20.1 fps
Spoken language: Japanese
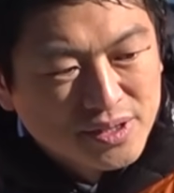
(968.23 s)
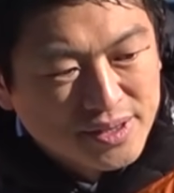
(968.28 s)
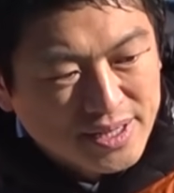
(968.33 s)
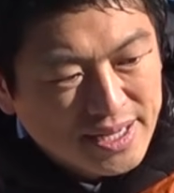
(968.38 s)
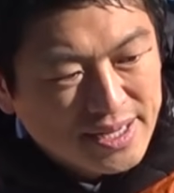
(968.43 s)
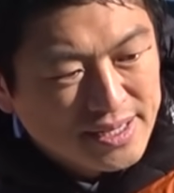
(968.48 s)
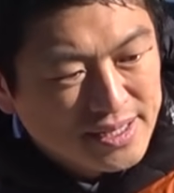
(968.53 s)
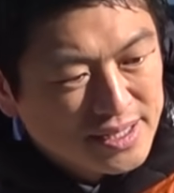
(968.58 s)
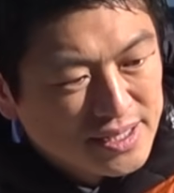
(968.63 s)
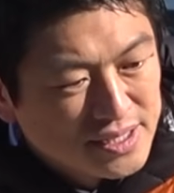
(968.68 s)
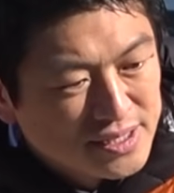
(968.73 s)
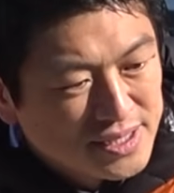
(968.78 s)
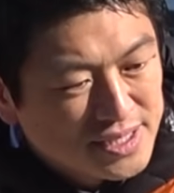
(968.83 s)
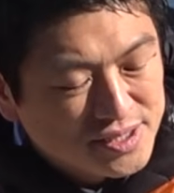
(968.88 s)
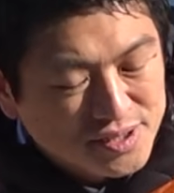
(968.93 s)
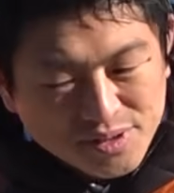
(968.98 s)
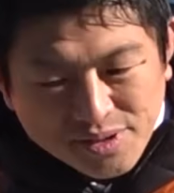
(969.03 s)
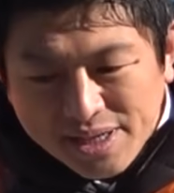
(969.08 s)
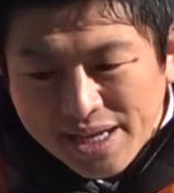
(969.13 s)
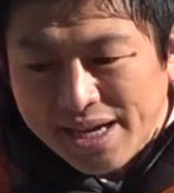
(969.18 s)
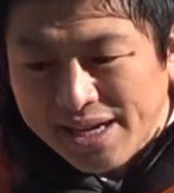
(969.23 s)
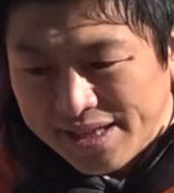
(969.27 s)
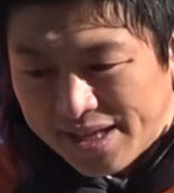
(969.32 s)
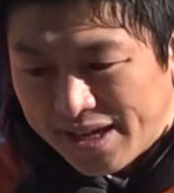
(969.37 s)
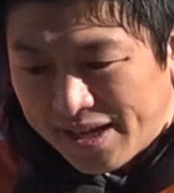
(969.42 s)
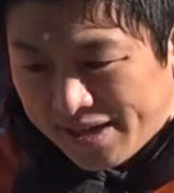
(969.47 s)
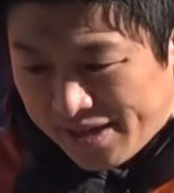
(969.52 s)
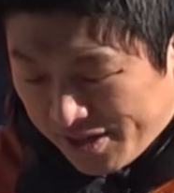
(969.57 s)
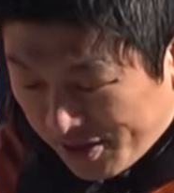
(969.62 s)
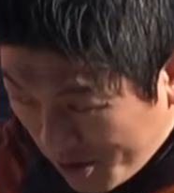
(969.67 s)
ね、でその中
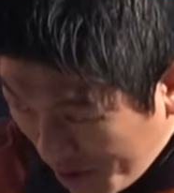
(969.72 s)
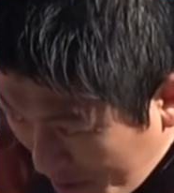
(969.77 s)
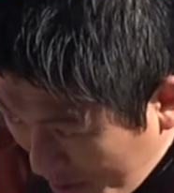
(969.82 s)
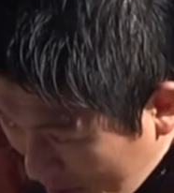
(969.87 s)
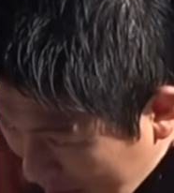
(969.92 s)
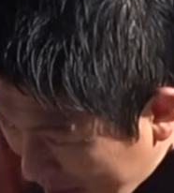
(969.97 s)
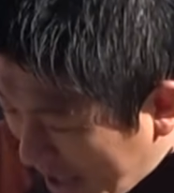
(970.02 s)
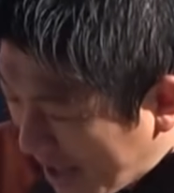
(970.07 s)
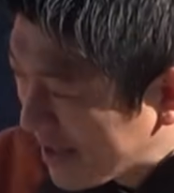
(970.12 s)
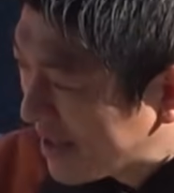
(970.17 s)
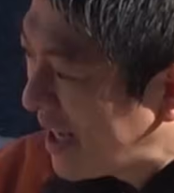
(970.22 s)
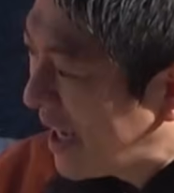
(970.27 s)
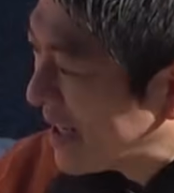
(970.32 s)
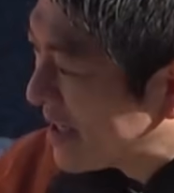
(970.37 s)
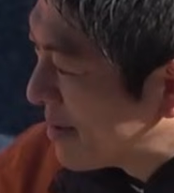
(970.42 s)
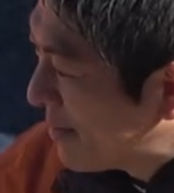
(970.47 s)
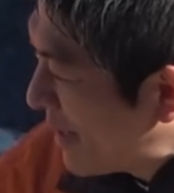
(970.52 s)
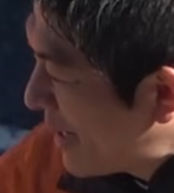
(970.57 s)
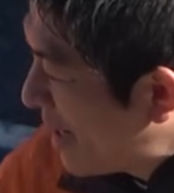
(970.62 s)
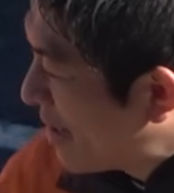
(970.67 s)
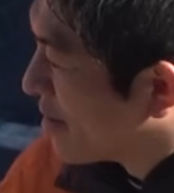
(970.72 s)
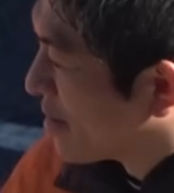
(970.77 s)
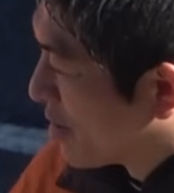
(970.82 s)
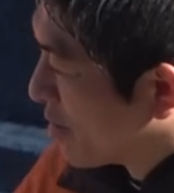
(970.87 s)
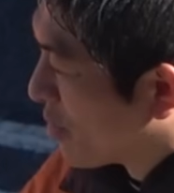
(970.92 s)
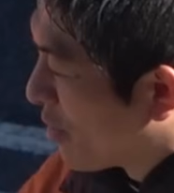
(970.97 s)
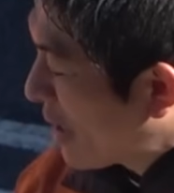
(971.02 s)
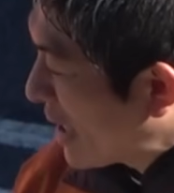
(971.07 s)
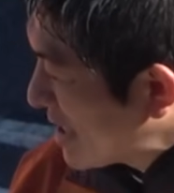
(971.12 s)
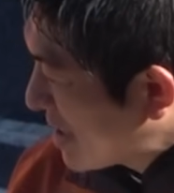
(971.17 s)
で人をたくさん集めれる人、
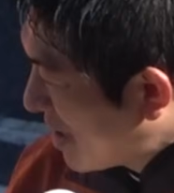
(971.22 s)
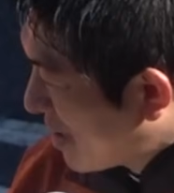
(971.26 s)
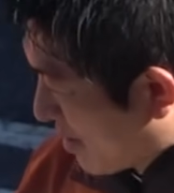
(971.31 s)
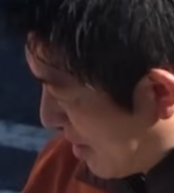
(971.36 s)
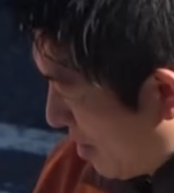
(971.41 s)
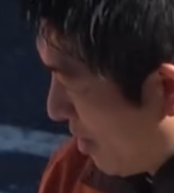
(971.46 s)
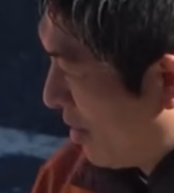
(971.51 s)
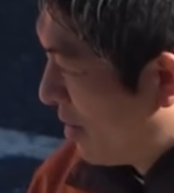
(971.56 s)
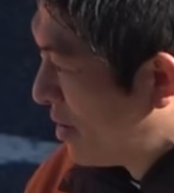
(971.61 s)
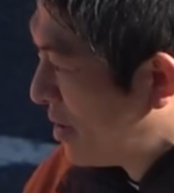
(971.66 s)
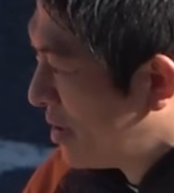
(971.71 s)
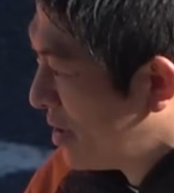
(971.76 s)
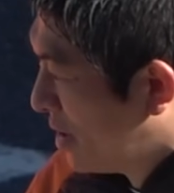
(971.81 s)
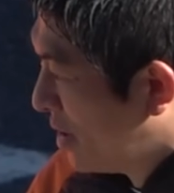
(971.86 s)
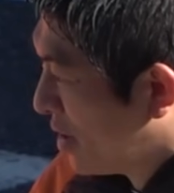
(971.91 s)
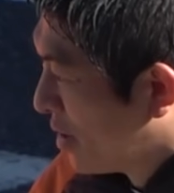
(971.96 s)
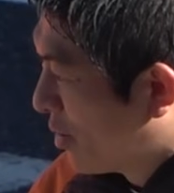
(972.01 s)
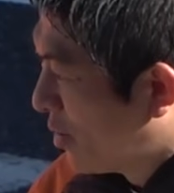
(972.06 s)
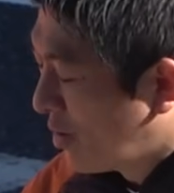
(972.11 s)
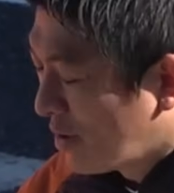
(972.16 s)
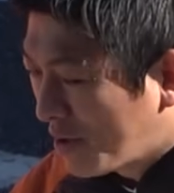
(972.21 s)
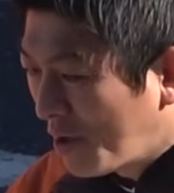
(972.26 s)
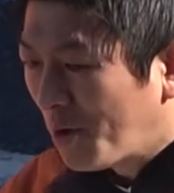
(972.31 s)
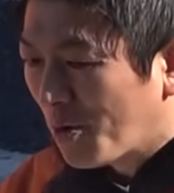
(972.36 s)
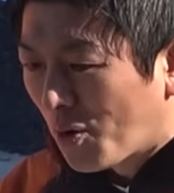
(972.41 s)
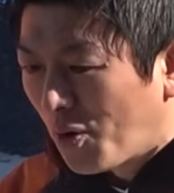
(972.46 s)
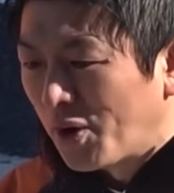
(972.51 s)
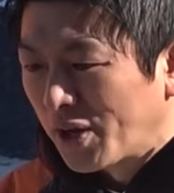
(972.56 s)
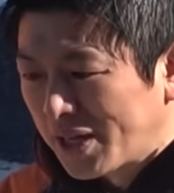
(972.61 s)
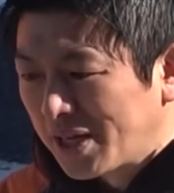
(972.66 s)
動かせる人、この人
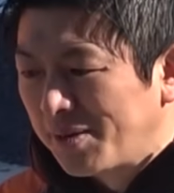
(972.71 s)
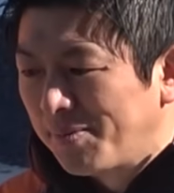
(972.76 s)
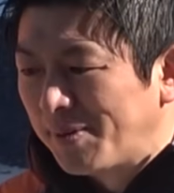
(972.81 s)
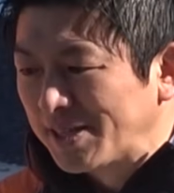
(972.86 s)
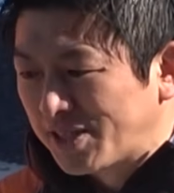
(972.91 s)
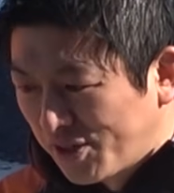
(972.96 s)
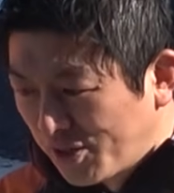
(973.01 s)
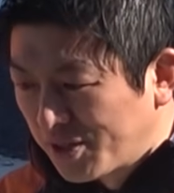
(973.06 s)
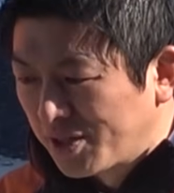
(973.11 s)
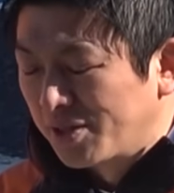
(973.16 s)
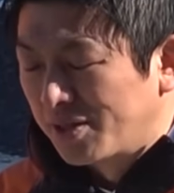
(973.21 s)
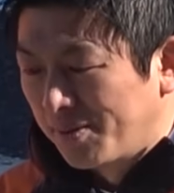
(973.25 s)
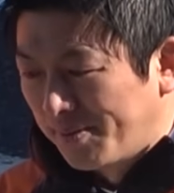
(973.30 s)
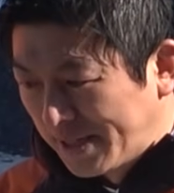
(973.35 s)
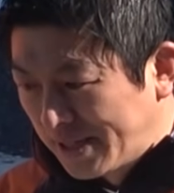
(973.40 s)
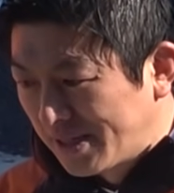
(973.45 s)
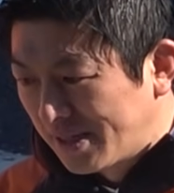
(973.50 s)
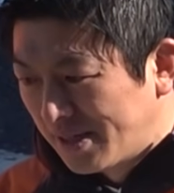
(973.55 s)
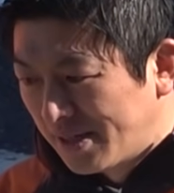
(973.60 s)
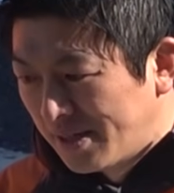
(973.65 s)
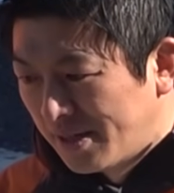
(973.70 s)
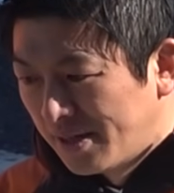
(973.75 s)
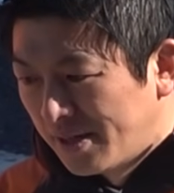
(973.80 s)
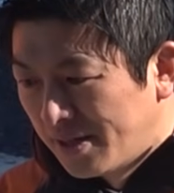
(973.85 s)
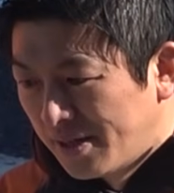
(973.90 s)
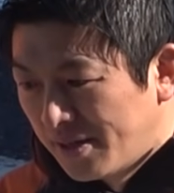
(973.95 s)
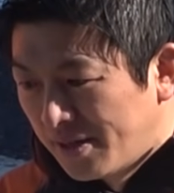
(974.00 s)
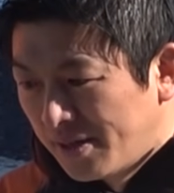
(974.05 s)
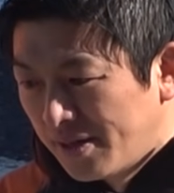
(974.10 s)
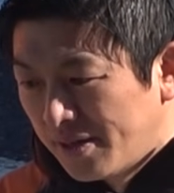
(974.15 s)
の声聞きますよって言ってます、
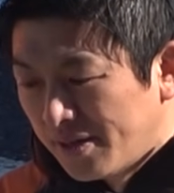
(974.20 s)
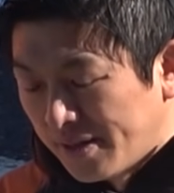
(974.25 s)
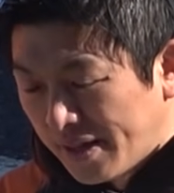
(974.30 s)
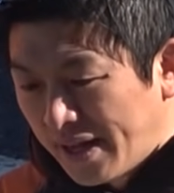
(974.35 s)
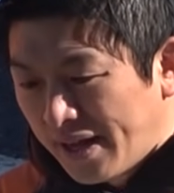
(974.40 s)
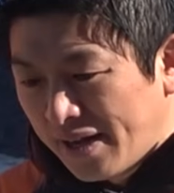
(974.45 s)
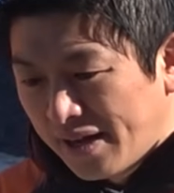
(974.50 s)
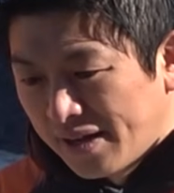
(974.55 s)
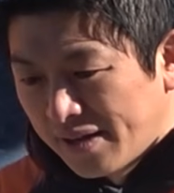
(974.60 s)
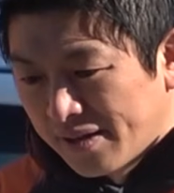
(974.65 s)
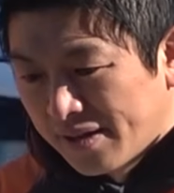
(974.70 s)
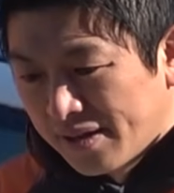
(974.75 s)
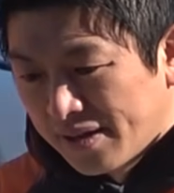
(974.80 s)
ね、